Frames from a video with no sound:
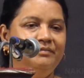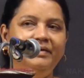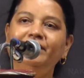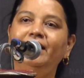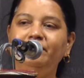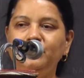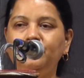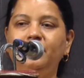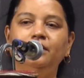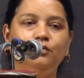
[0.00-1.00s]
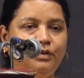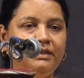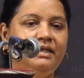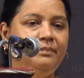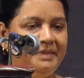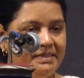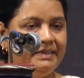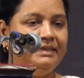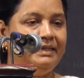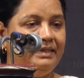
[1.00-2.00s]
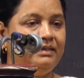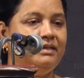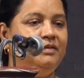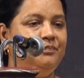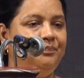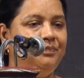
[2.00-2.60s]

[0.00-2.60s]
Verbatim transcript: வெவ்வேறு விதமான கூட்டத்தில் பேசிக்கிட்டே இருக்கேன்